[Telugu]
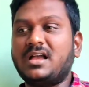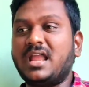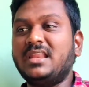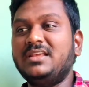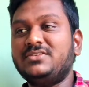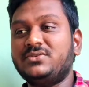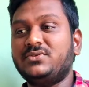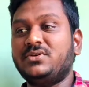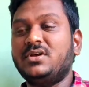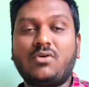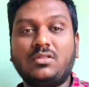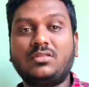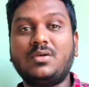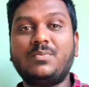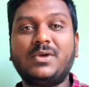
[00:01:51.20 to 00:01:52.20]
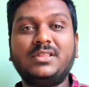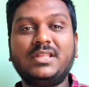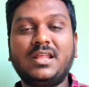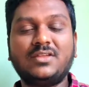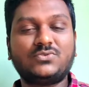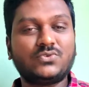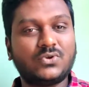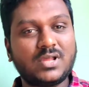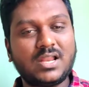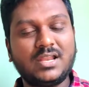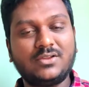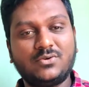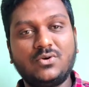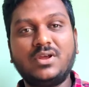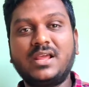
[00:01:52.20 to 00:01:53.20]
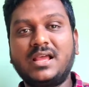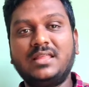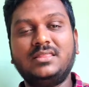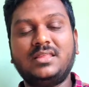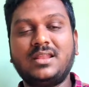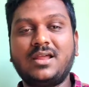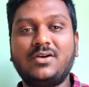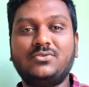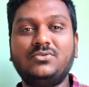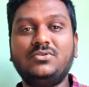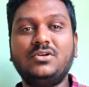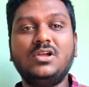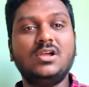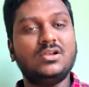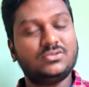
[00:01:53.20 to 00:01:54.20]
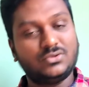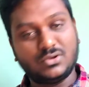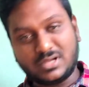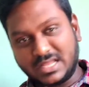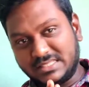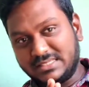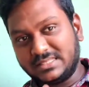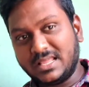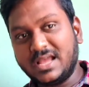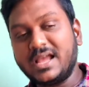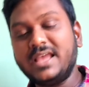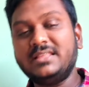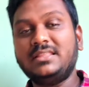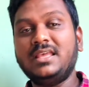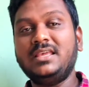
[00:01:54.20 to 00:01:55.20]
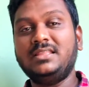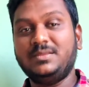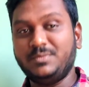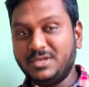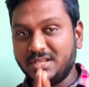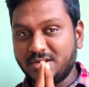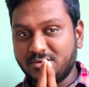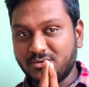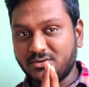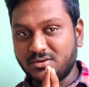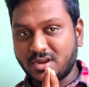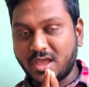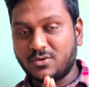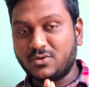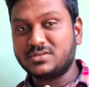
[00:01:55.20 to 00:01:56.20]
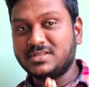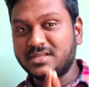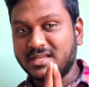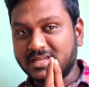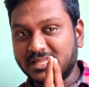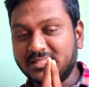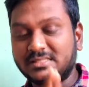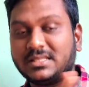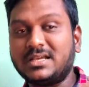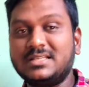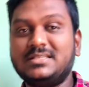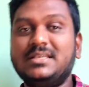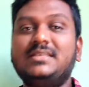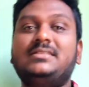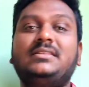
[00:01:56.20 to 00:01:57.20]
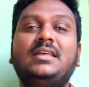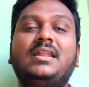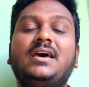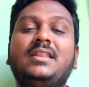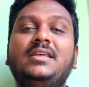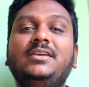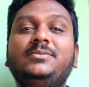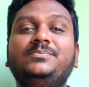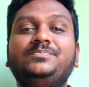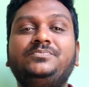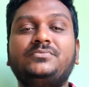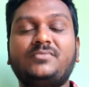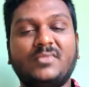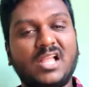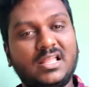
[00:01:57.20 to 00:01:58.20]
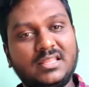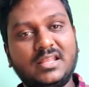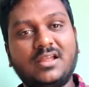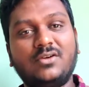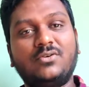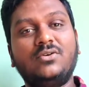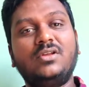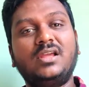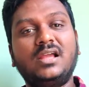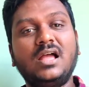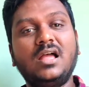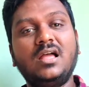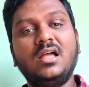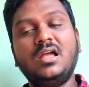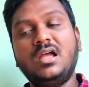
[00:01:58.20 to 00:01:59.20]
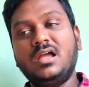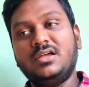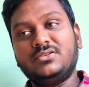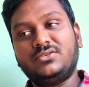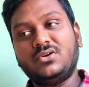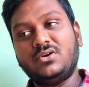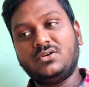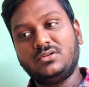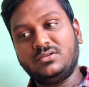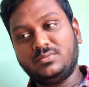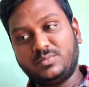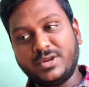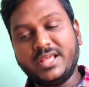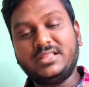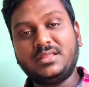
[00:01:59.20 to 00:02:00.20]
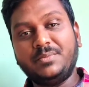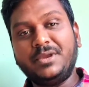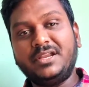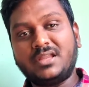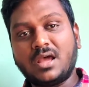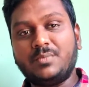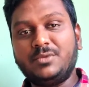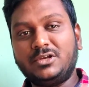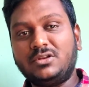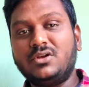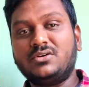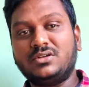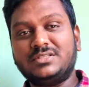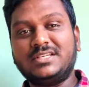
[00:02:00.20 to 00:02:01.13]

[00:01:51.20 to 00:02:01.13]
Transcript: కనీసం కొంతమంది అయినా చూడాలని కోరిక అంతే నాకు సో ఖచ్చితంగా అయితే ఇది మీరు నా కోసం ఖచ్చితంగా చేసి తీరాలి అదే నా కోరిక సో ఇప్పుడైతే మేము టాపిక్లోకి